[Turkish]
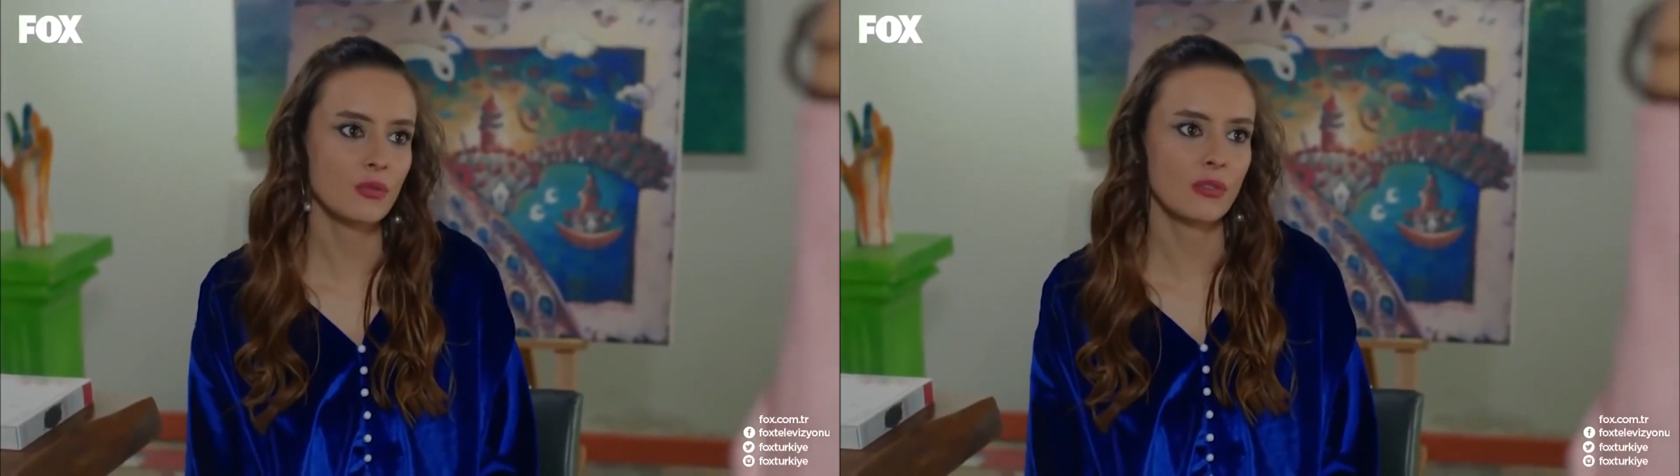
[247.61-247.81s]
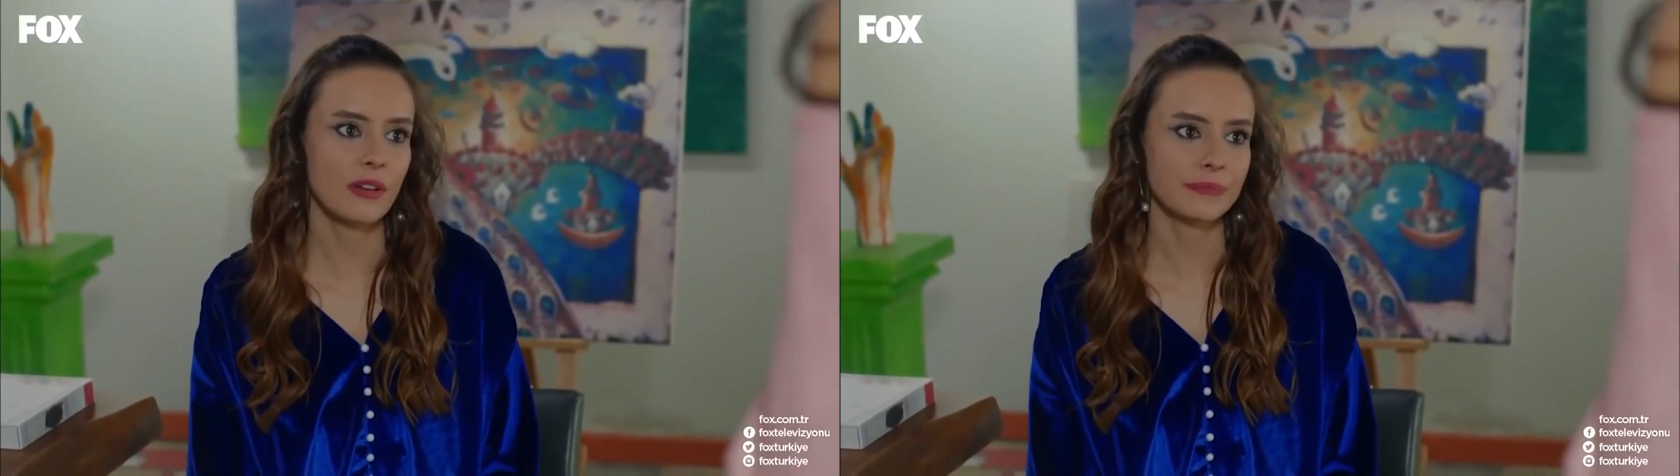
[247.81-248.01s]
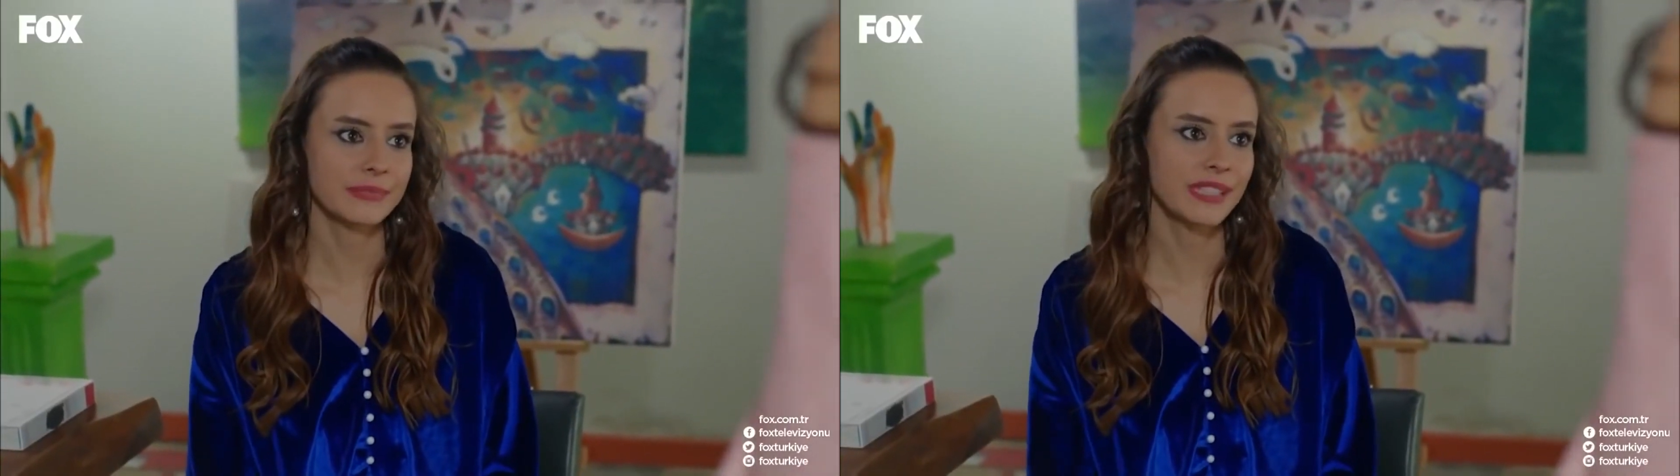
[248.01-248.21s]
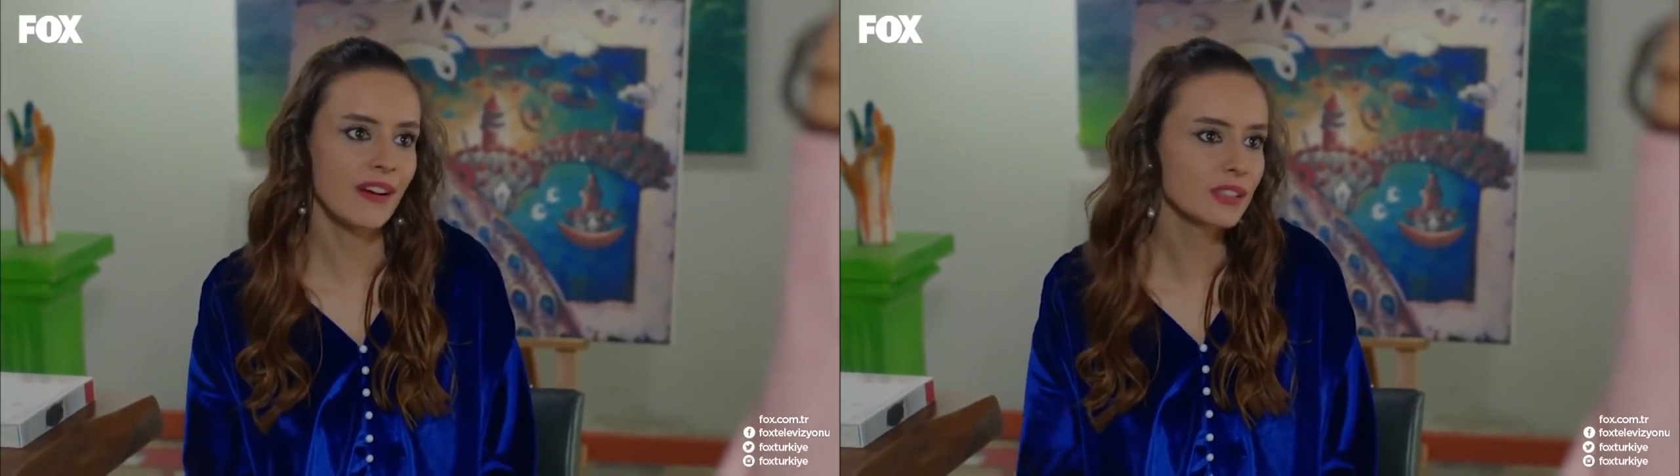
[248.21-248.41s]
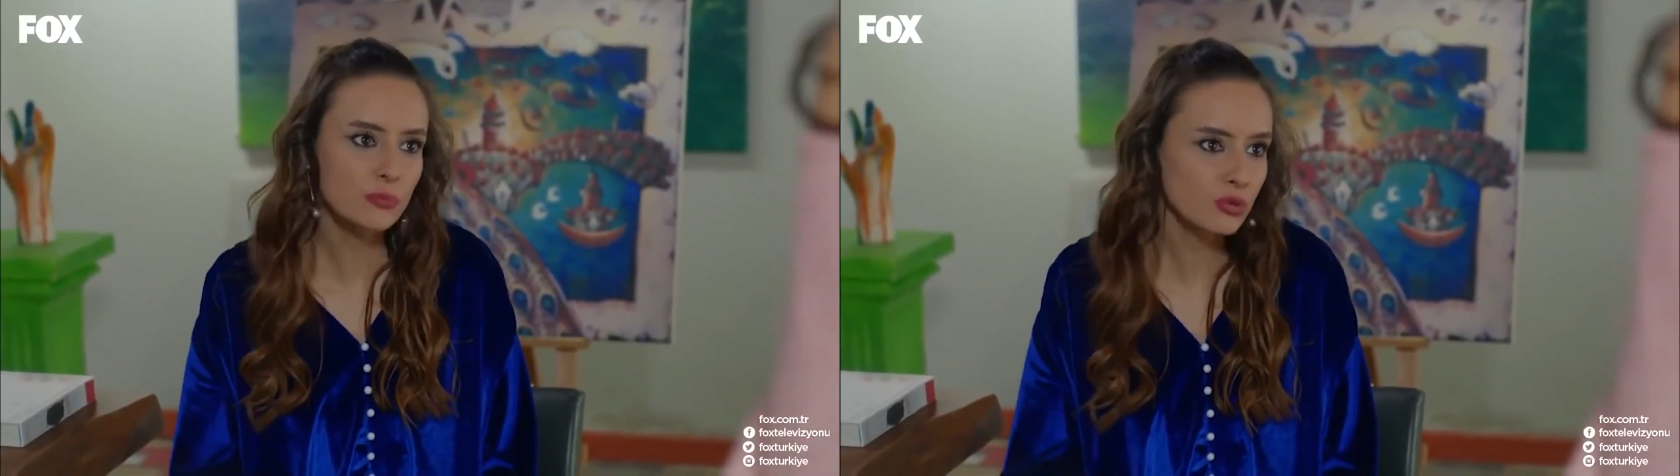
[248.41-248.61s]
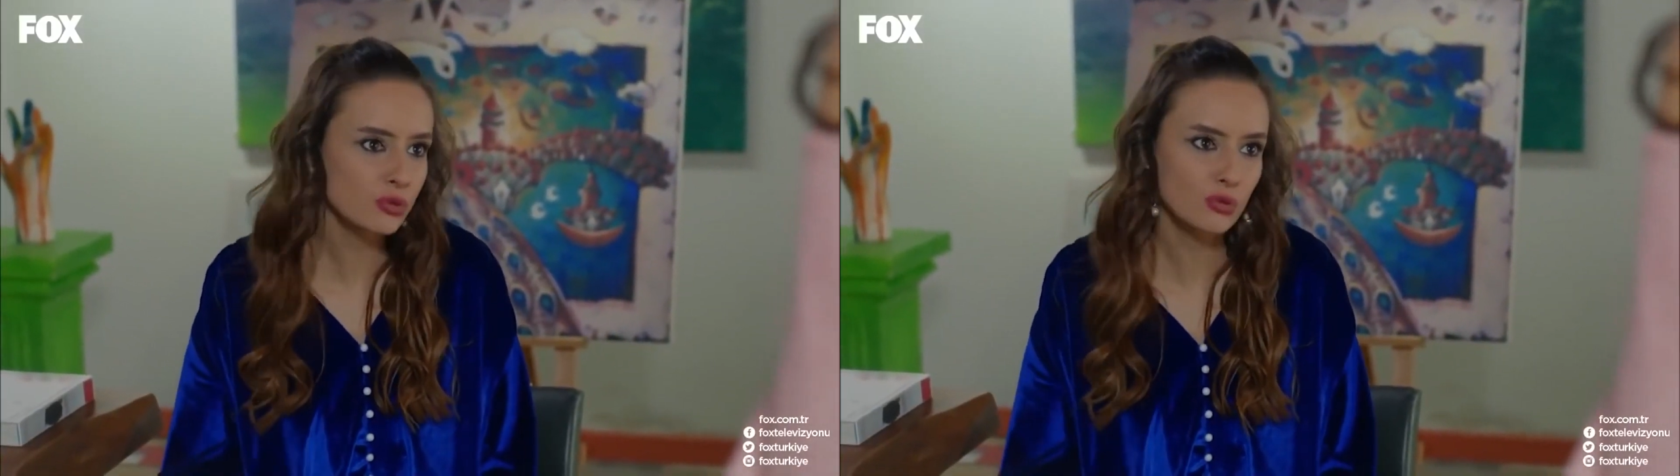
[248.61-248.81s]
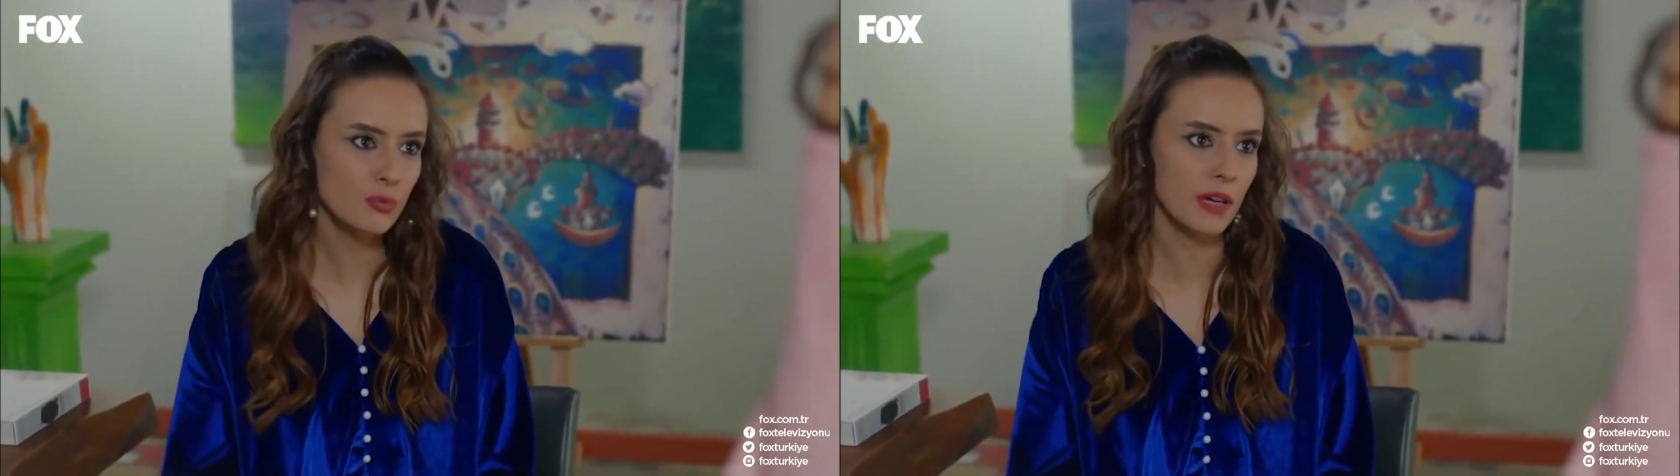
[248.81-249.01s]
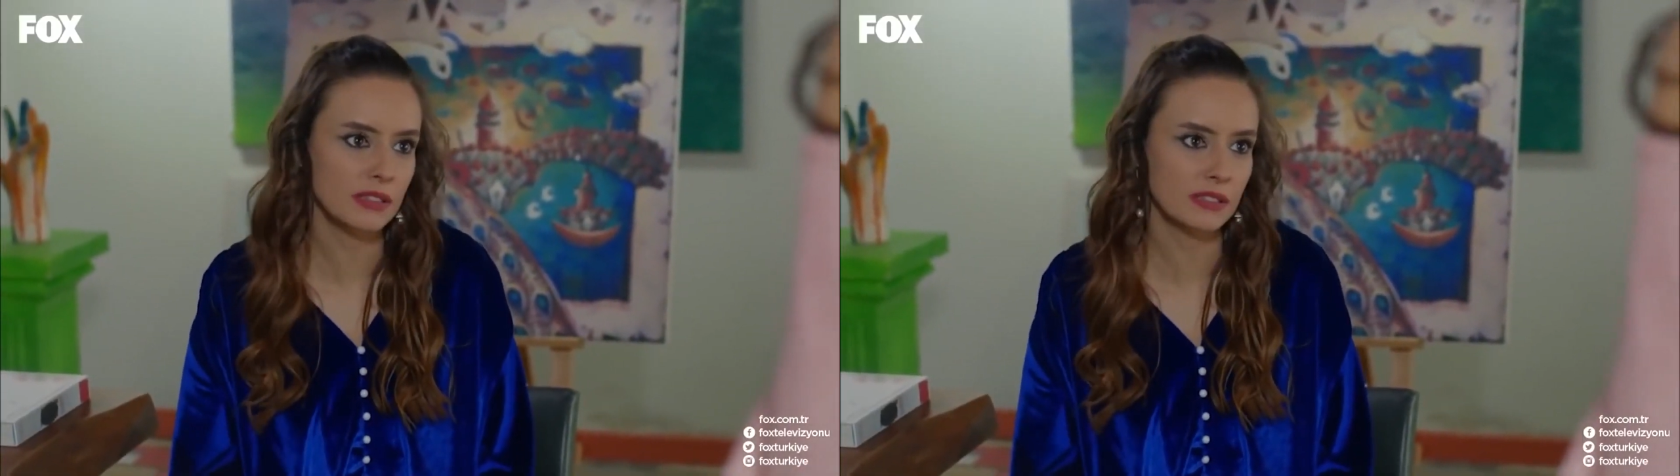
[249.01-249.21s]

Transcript: sonra kağıdı buruşturup